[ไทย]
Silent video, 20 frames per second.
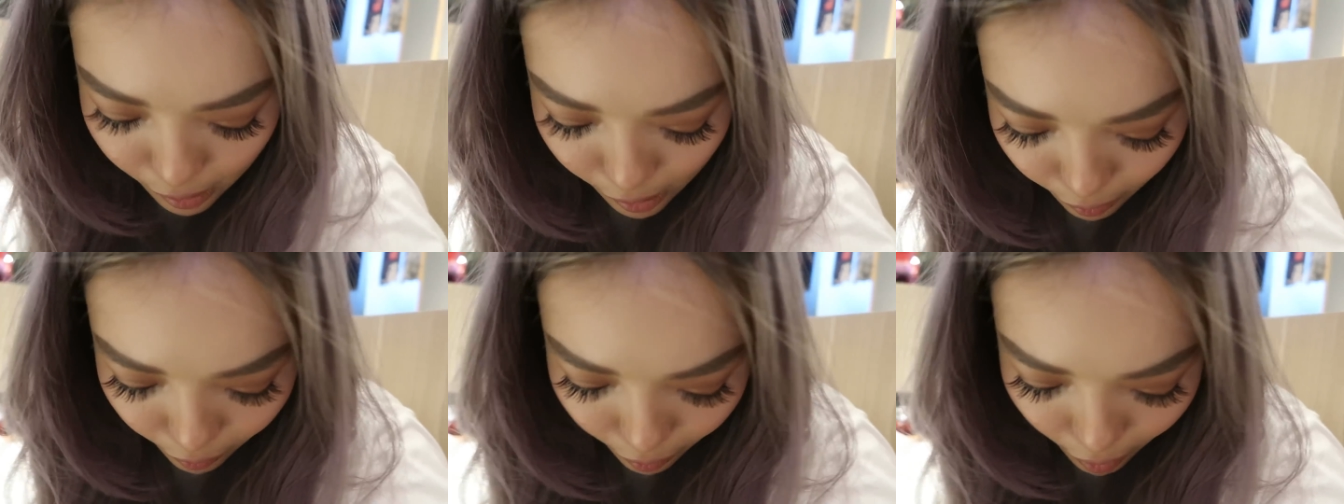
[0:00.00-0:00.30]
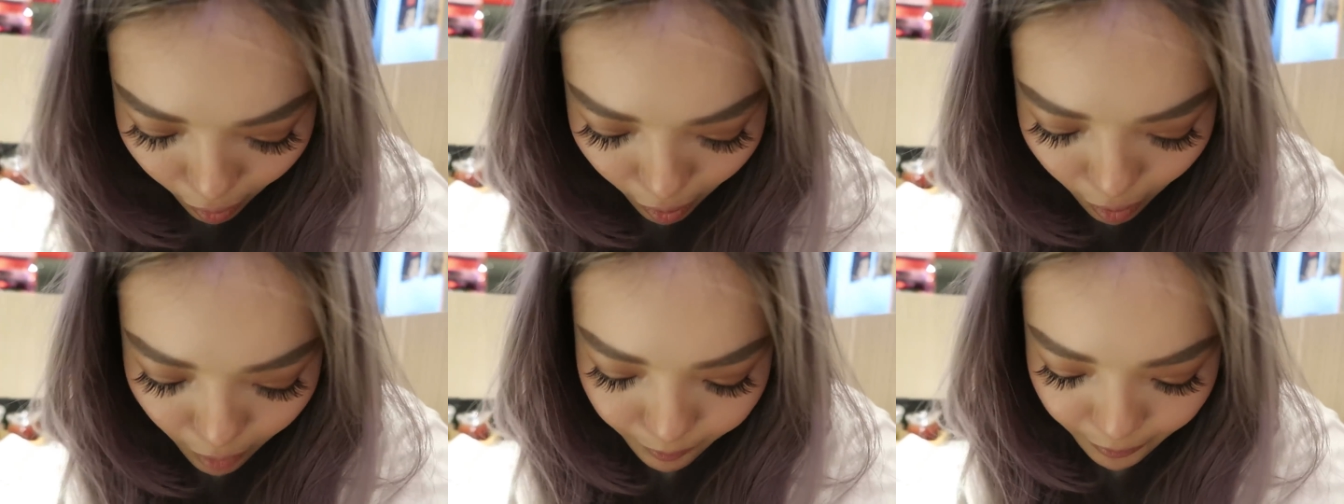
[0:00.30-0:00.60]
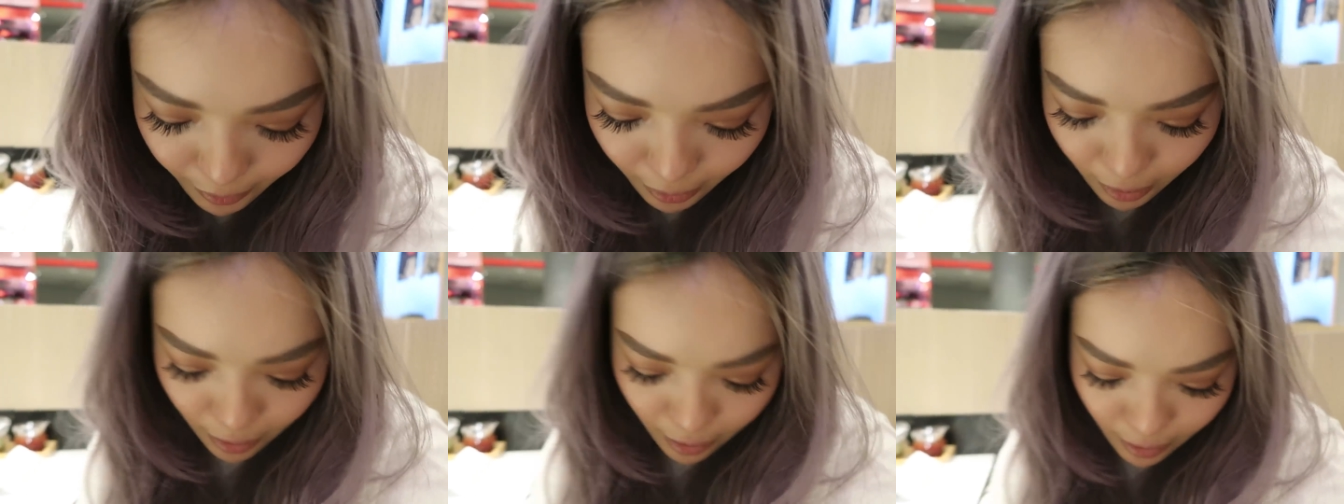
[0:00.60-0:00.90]
แล้วก็
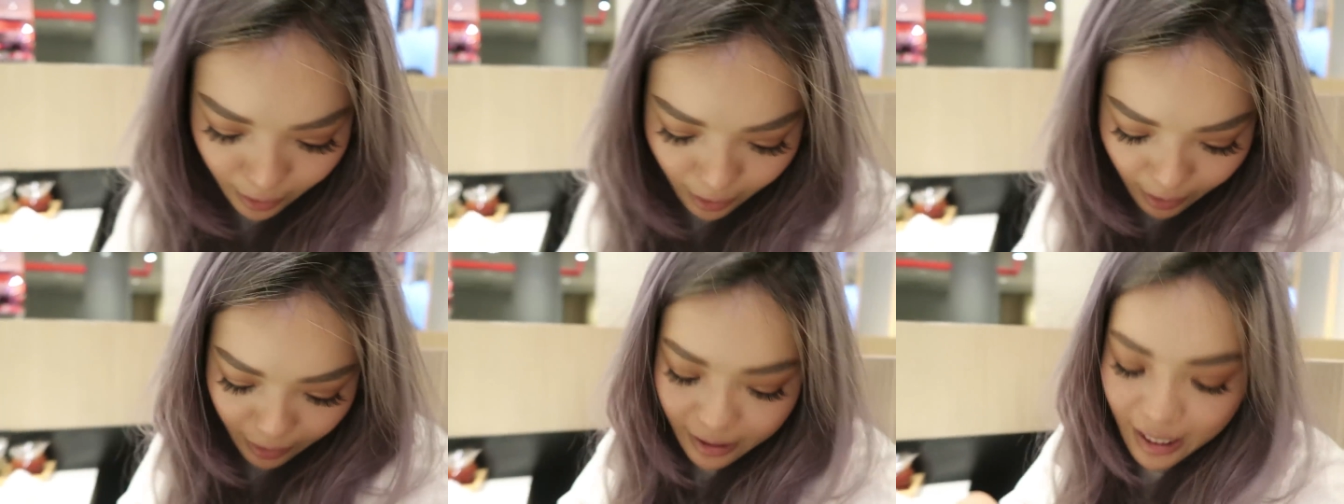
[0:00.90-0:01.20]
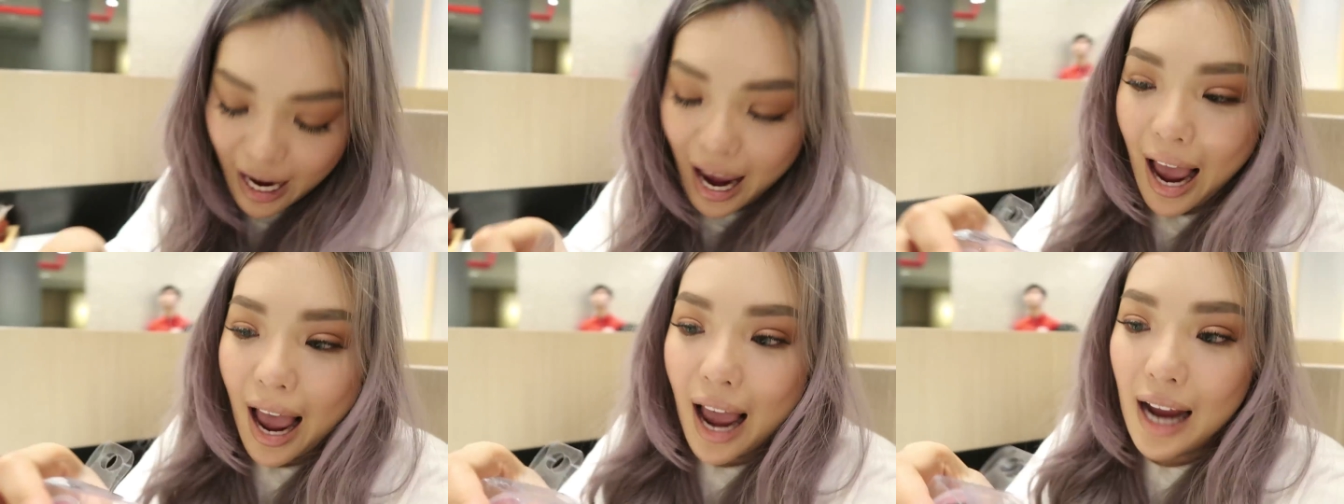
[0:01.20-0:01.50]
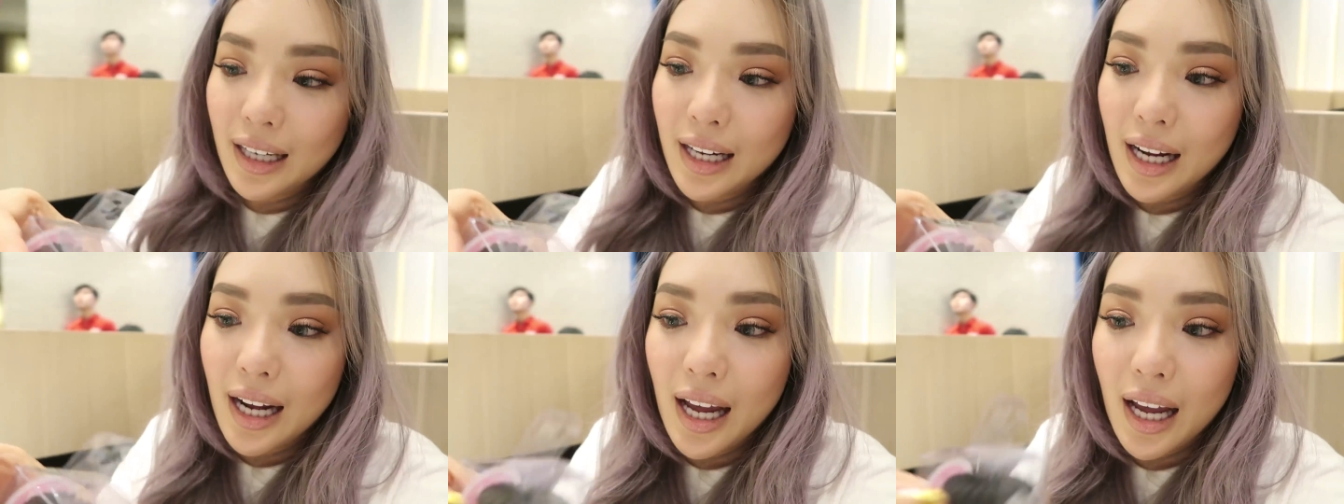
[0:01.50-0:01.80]
มีหนังยา
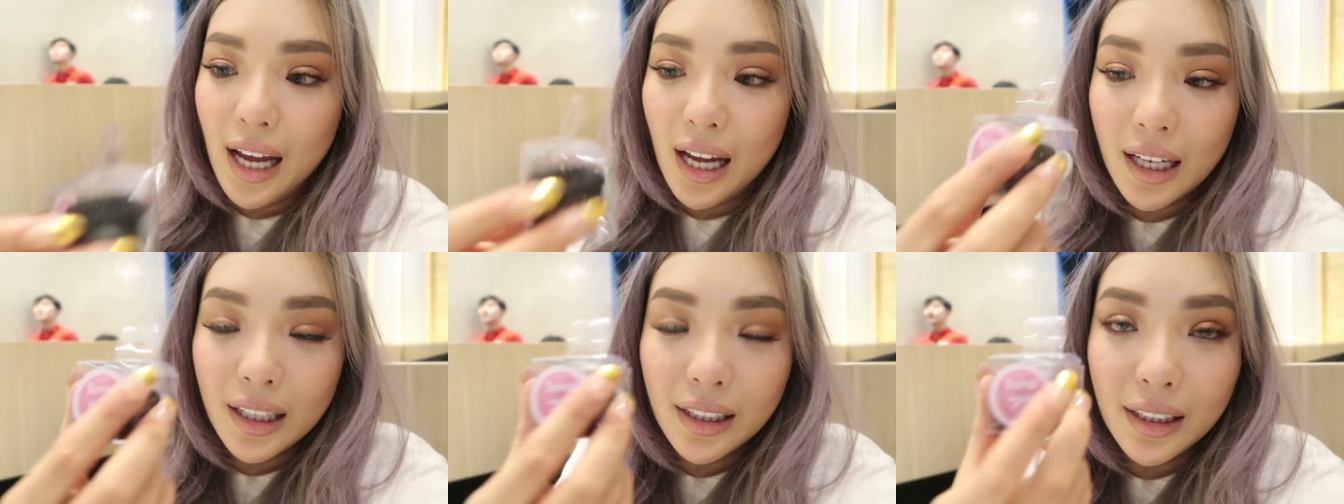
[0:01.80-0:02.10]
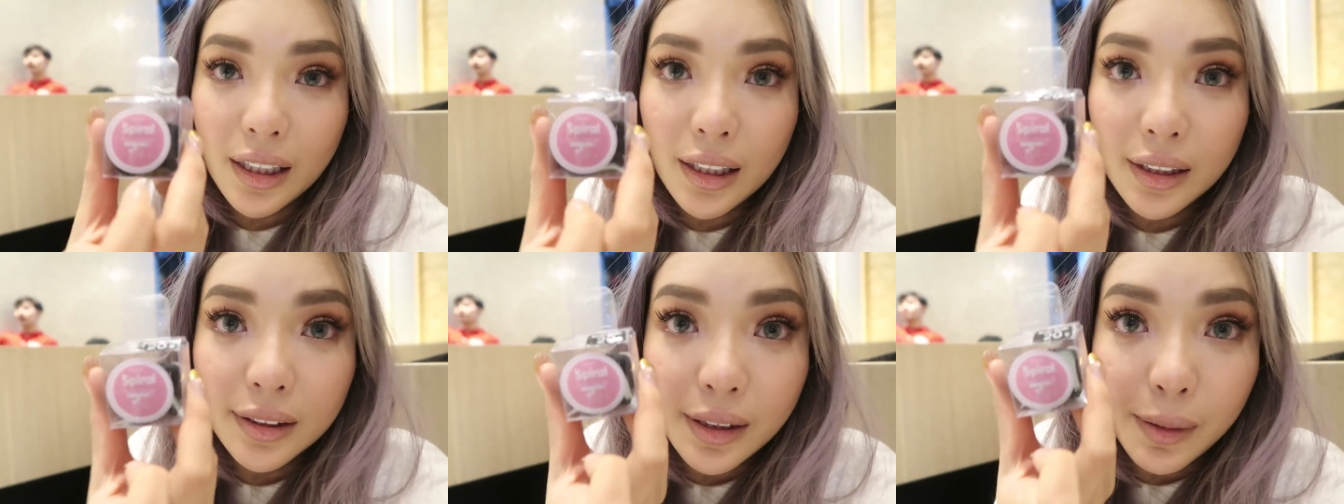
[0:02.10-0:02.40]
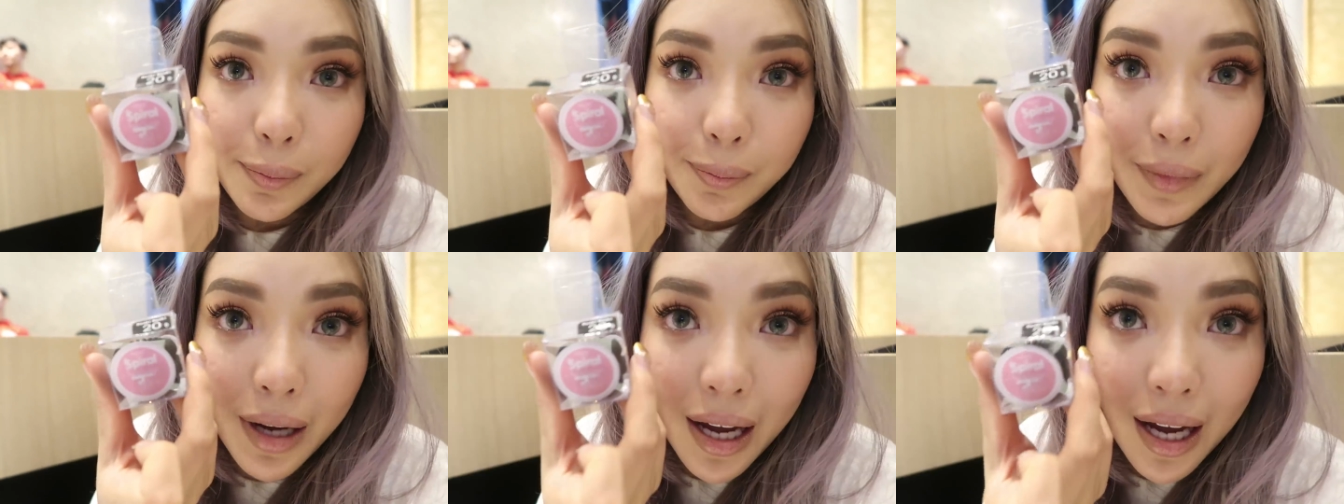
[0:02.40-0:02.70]
งนะคะ
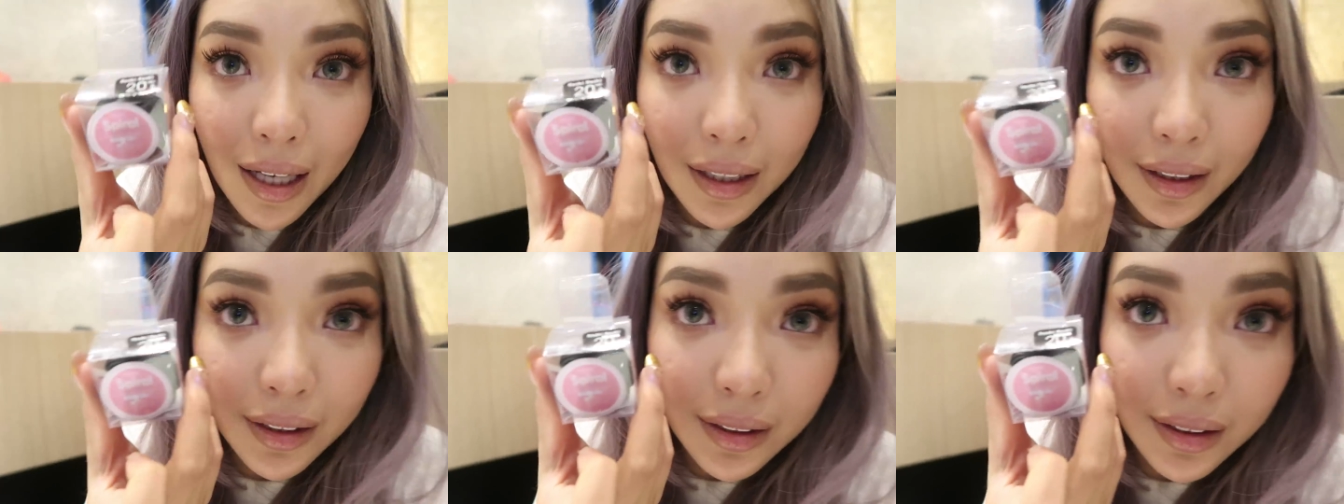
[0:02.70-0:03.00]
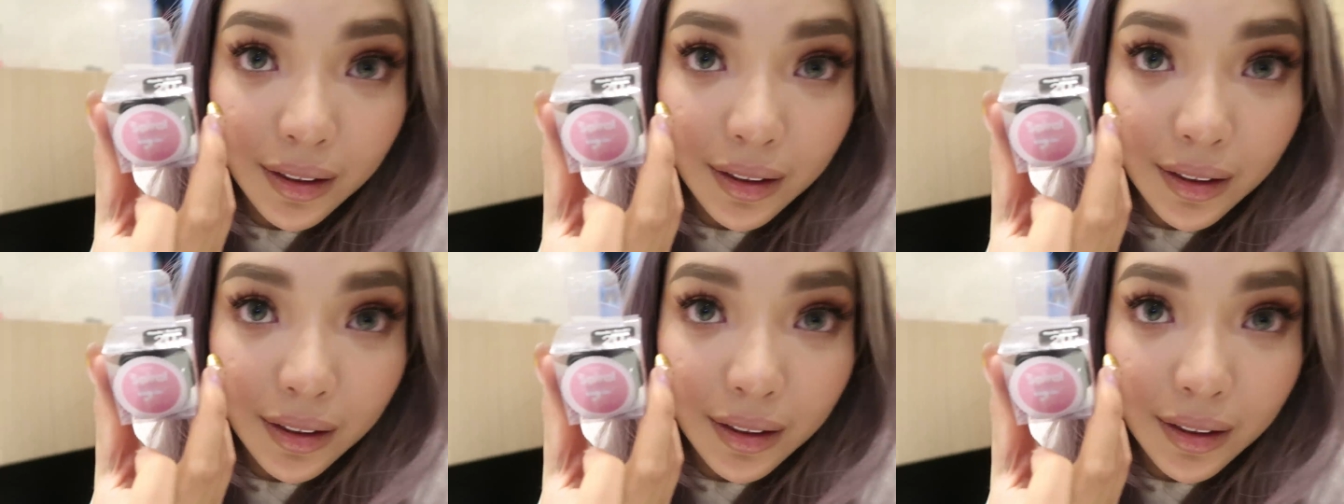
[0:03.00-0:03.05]
20บาท